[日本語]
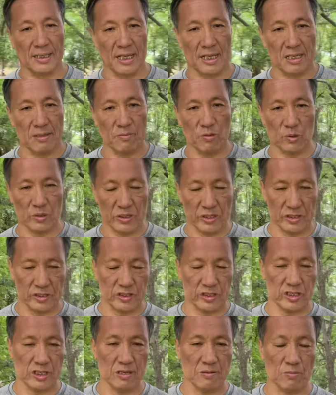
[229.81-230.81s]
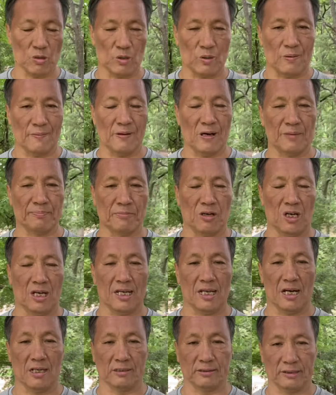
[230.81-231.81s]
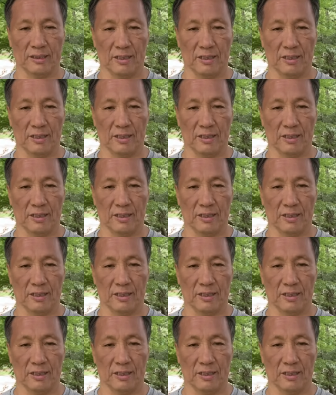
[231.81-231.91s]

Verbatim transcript: 何も一円ももらわなかった。